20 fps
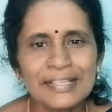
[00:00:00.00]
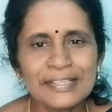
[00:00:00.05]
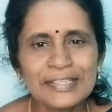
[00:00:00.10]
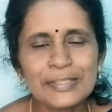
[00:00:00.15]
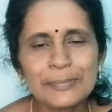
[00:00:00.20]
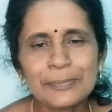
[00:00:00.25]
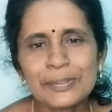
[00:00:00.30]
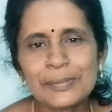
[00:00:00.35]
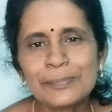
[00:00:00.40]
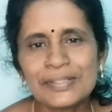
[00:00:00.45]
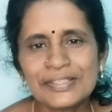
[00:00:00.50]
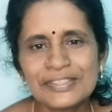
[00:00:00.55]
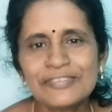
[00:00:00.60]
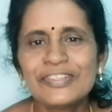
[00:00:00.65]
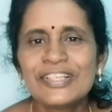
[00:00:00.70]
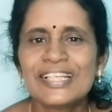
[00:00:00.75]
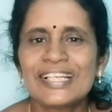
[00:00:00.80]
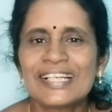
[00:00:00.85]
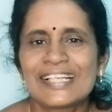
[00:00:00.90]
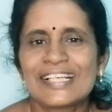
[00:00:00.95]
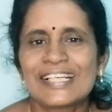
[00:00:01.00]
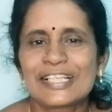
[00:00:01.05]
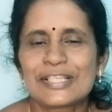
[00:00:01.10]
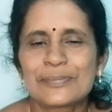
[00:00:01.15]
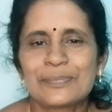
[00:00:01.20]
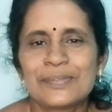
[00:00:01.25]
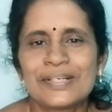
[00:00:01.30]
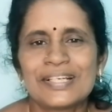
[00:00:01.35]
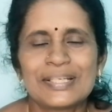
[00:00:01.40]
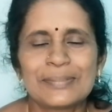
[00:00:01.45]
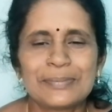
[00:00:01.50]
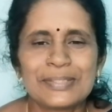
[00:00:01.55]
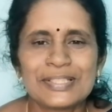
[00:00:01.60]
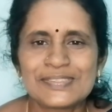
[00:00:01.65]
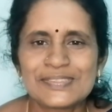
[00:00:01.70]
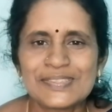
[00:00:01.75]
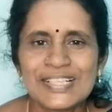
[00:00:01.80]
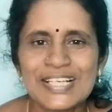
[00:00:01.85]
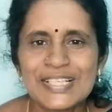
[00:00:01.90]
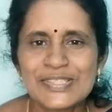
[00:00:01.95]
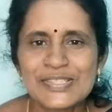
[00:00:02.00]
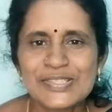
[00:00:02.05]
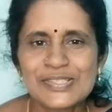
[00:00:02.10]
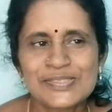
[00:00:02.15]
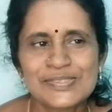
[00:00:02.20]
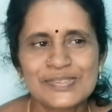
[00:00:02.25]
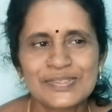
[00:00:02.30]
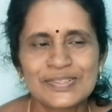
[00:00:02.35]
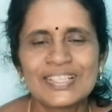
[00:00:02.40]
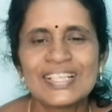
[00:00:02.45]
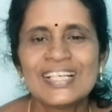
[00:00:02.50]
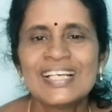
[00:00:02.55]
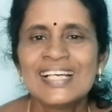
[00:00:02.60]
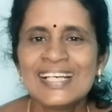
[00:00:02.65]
அதுக்கப்புறம் மட்டும் நீ நடக்கிறத பாரு அப்படின்னு சொல்லி அஞ்சுகம் சொல்ல